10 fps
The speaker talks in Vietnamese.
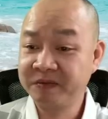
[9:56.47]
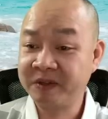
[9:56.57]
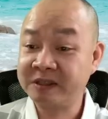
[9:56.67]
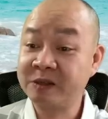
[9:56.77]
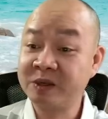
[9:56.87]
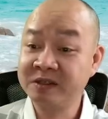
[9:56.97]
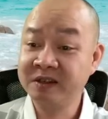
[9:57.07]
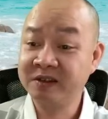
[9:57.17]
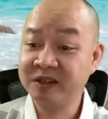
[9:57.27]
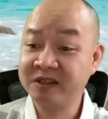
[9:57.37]
là Sao Thái
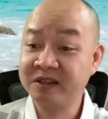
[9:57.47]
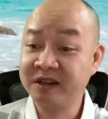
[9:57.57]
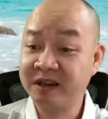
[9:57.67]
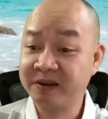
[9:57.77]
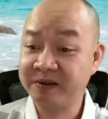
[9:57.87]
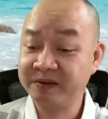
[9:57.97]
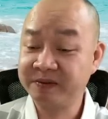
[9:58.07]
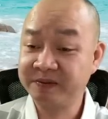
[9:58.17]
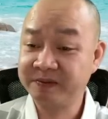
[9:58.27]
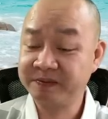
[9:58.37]
Dương nó là như thế nào.
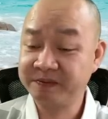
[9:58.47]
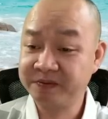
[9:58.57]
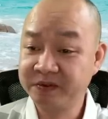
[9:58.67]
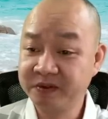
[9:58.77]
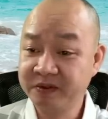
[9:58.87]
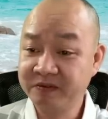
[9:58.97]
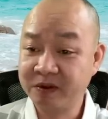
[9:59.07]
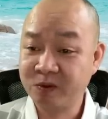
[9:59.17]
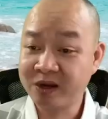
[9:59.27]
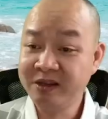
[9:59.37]

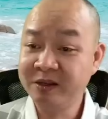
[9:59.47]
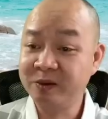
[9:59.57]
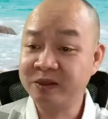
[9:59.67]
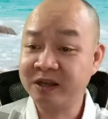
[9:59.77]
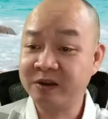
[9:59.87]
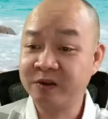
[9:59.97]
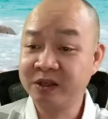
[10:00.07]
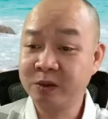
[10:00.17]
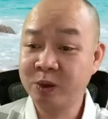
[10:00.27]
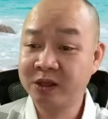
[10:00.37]
và quá hiểu rằng có
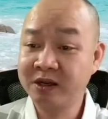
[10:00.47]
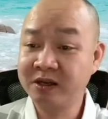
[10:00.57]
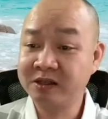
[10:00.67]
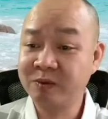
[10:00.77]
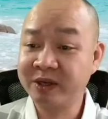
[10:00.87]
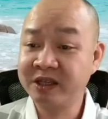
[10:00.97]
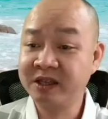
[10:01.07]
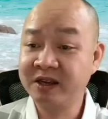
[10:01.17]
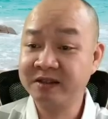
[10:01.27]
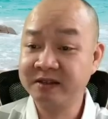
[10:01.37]
những khuất tất ở trong ngành y
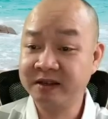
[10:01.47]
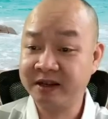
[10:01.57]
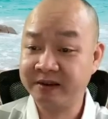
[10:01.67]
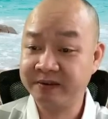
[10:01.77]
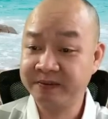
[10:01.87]
tế là như thế nào.